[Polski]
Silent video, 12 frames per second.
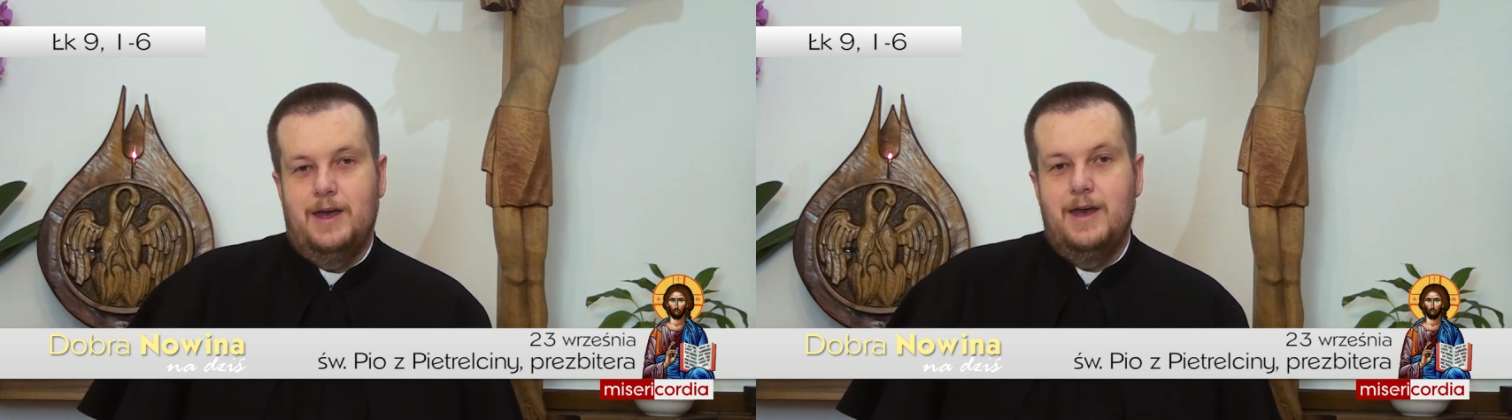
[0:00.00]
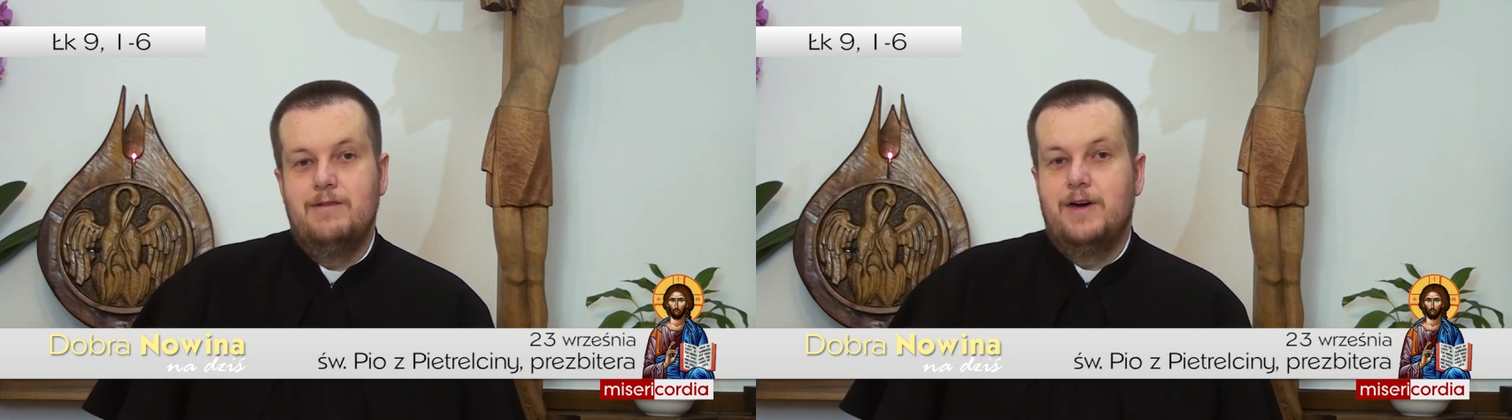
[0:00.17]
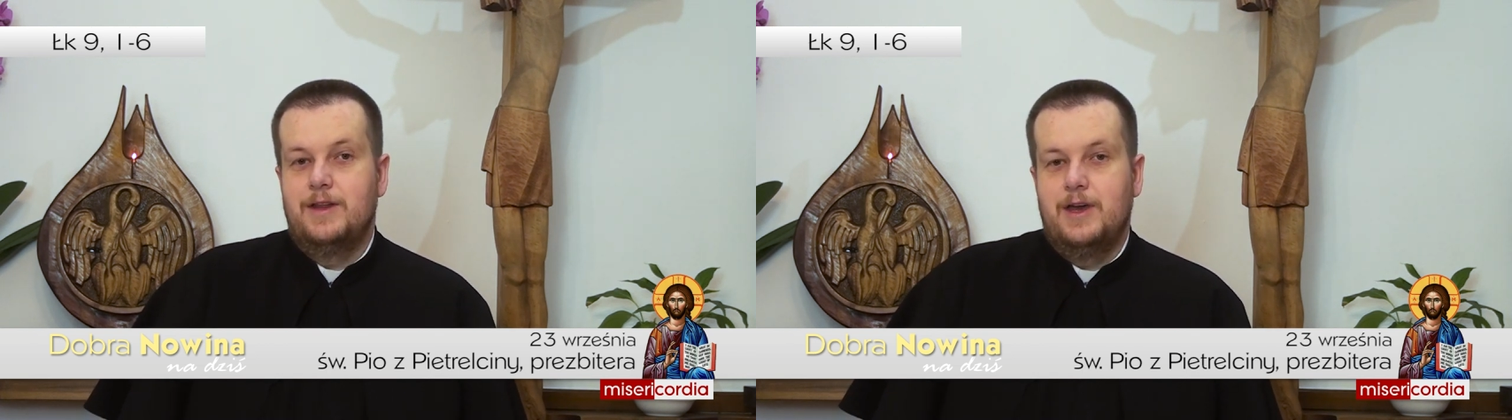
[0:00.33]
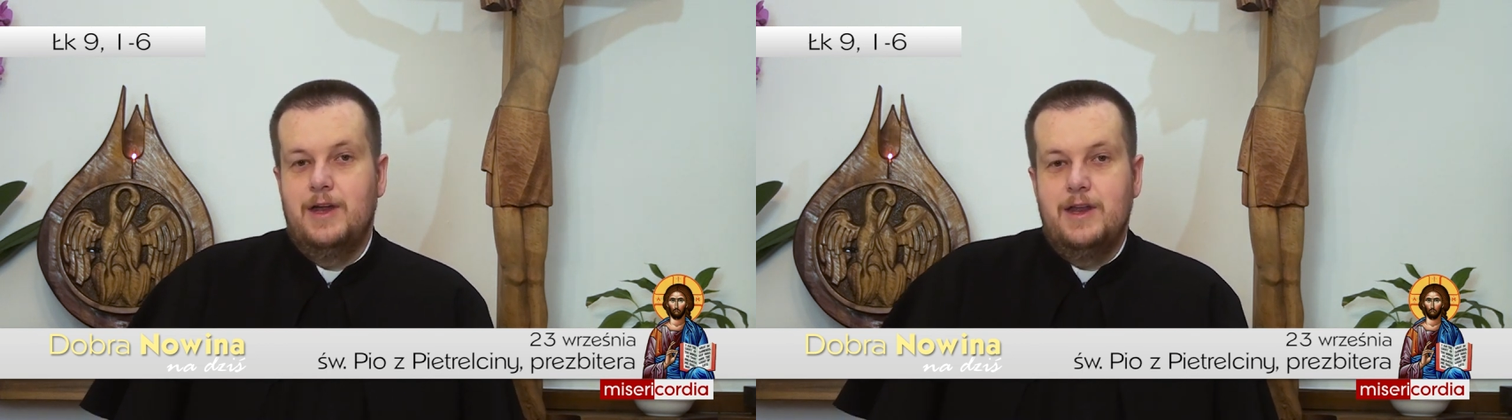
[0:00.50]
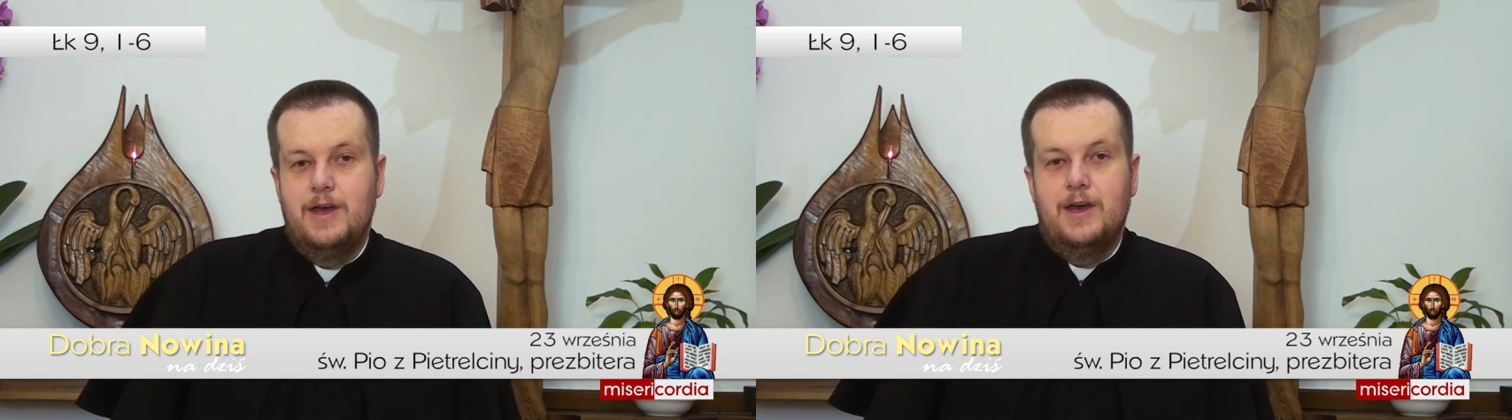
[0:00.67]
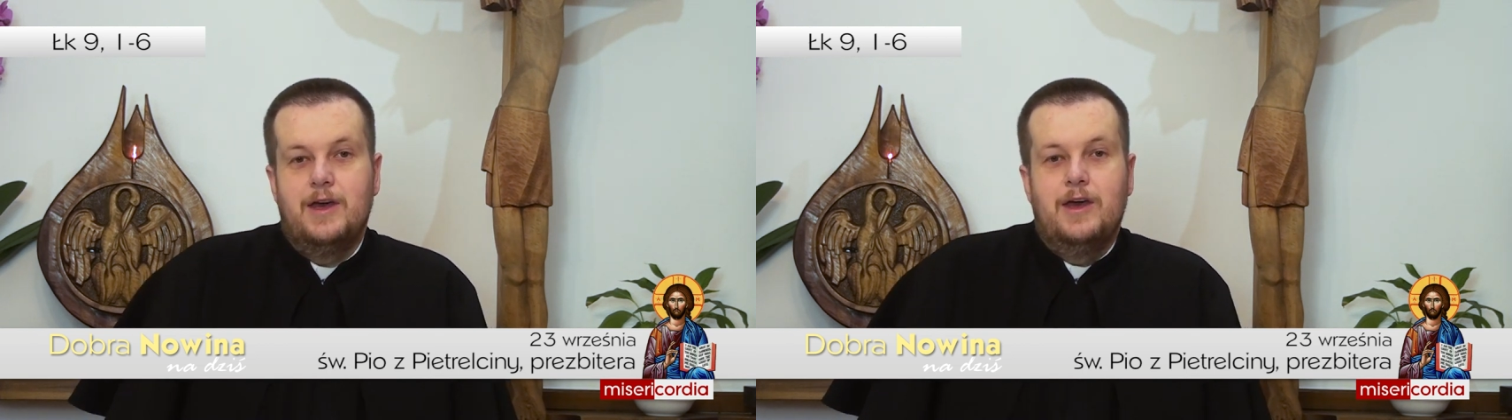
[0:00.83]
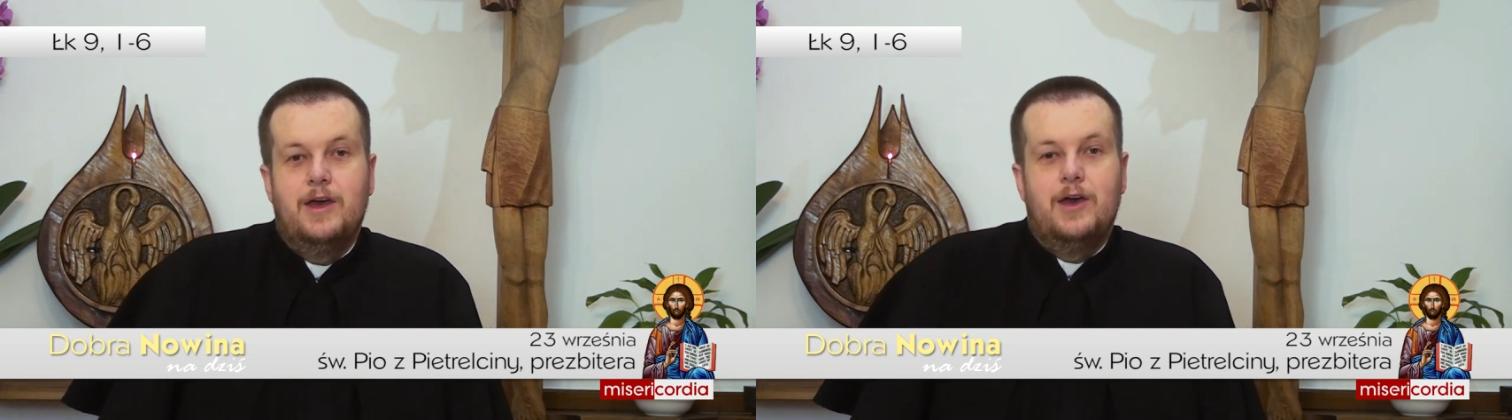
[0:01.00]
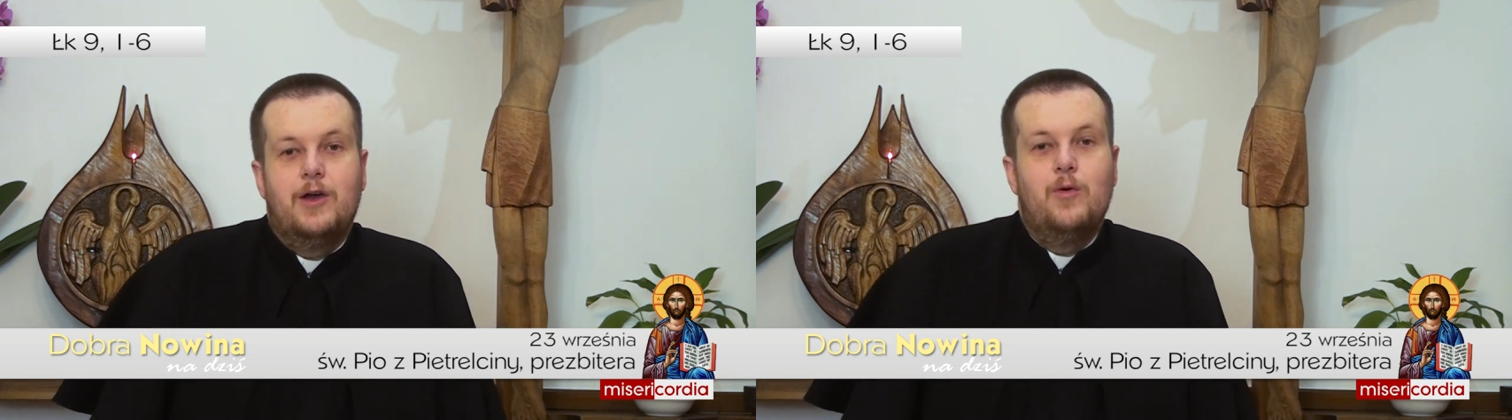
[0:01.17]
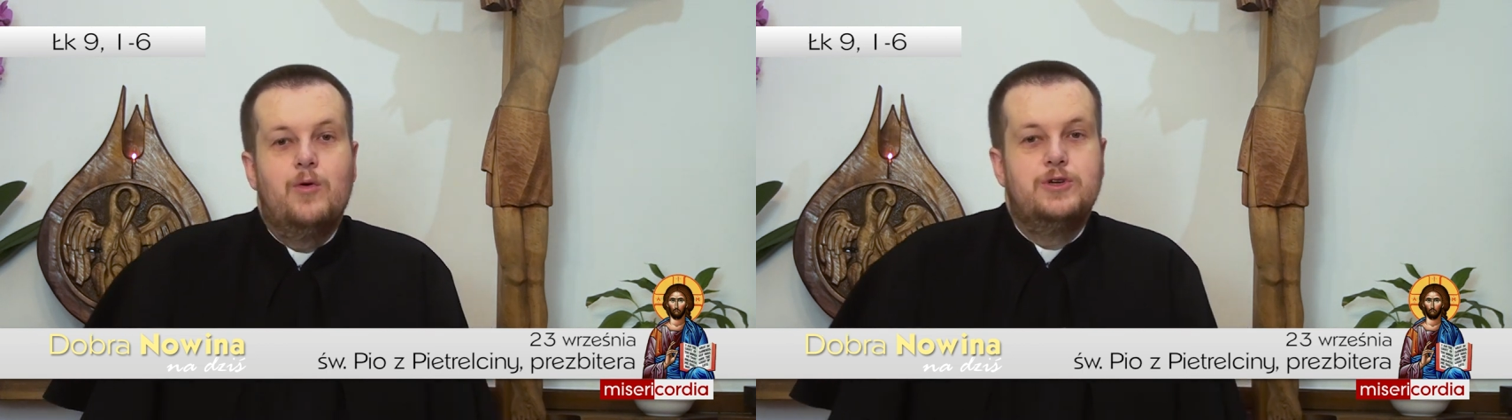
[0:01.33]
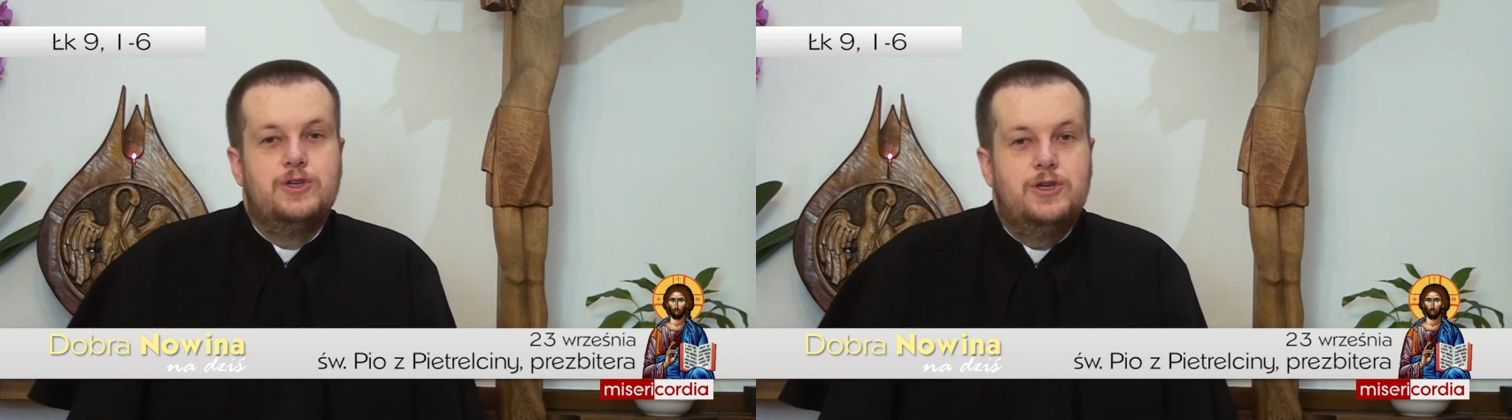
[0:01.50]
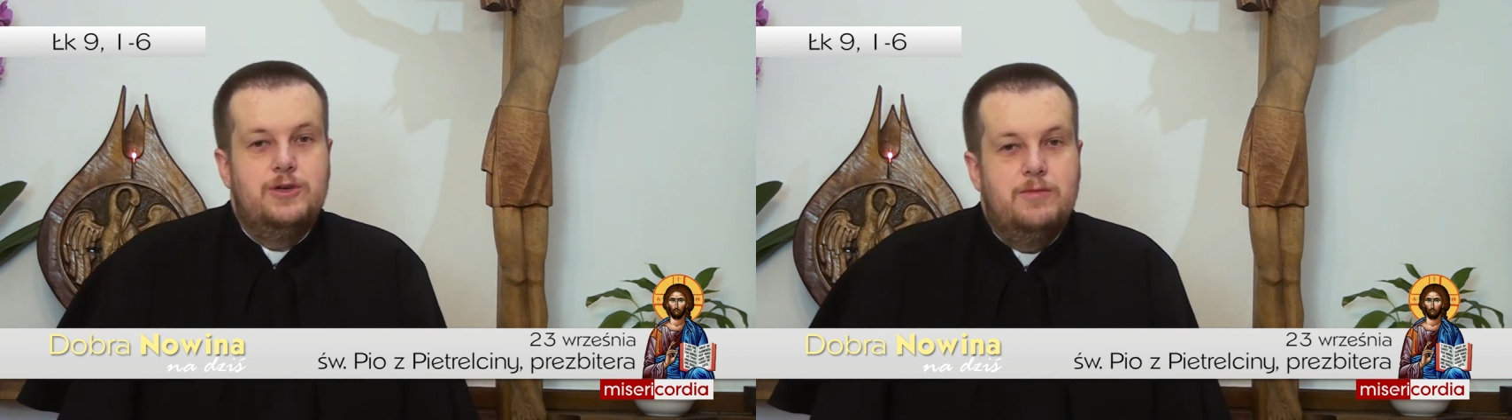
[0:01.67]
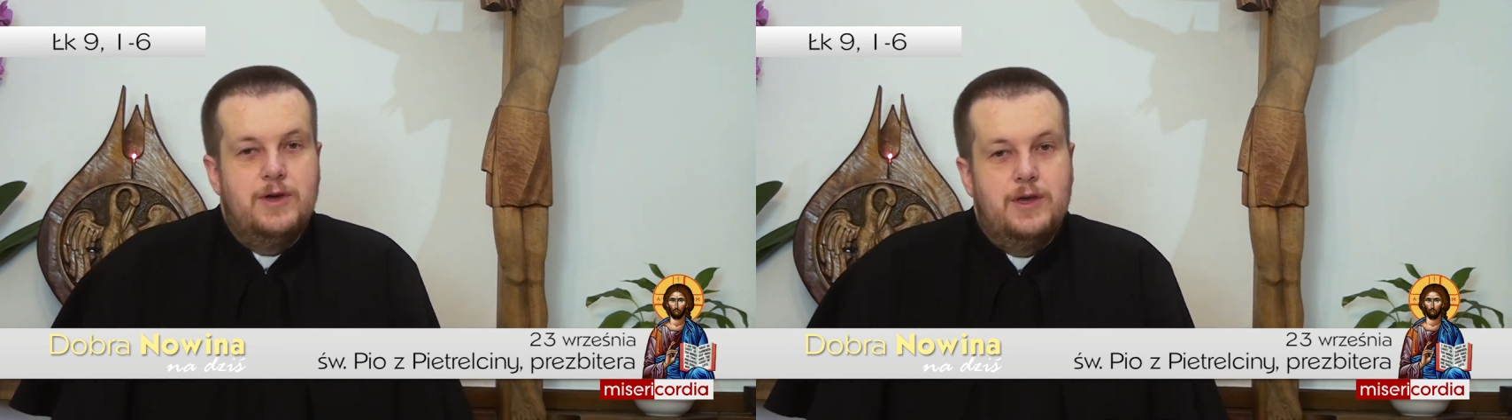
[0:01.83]
Ewangelię
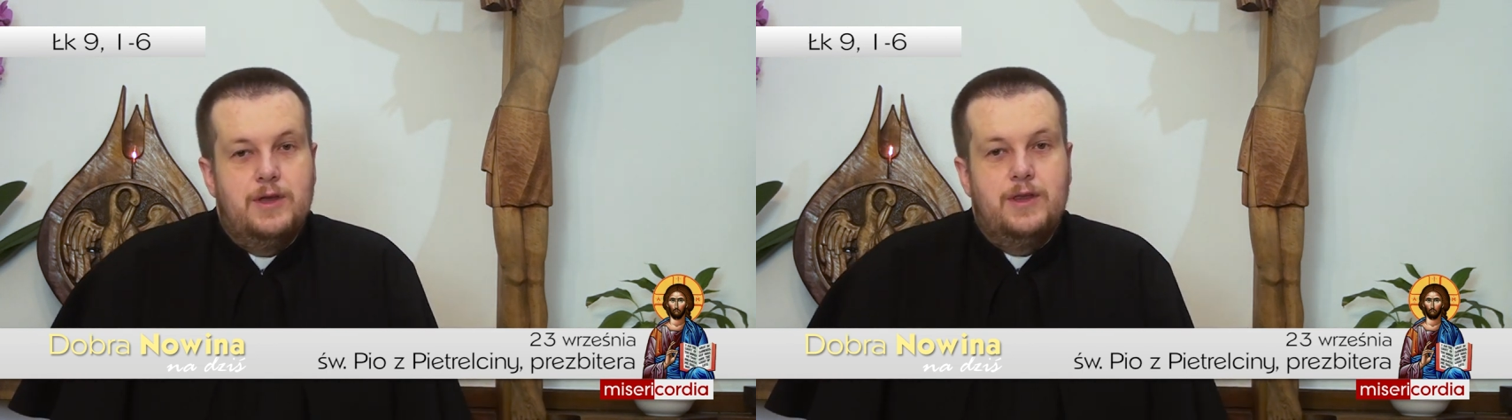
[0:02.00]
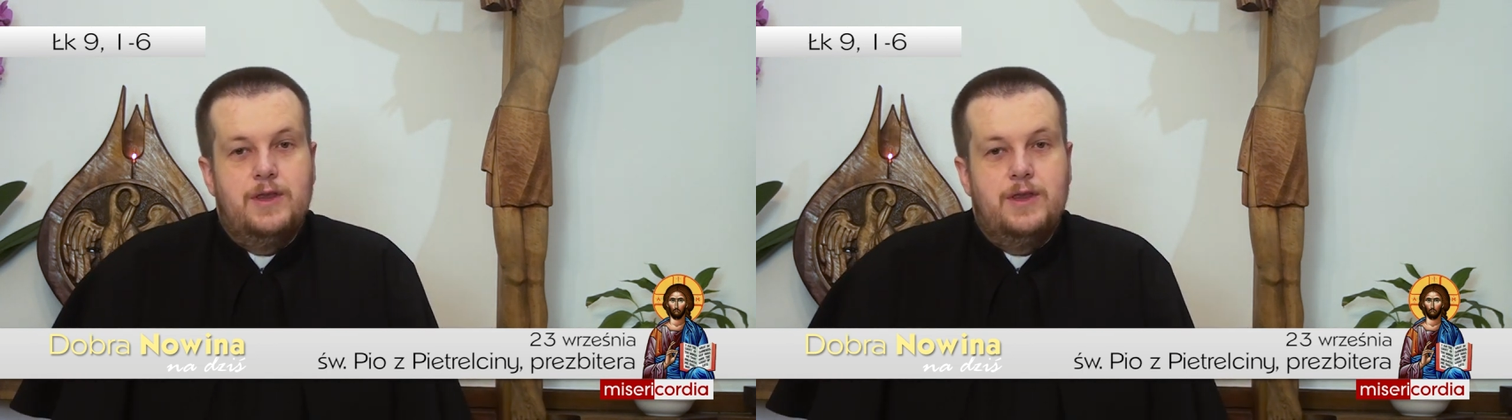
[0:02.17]
głosimy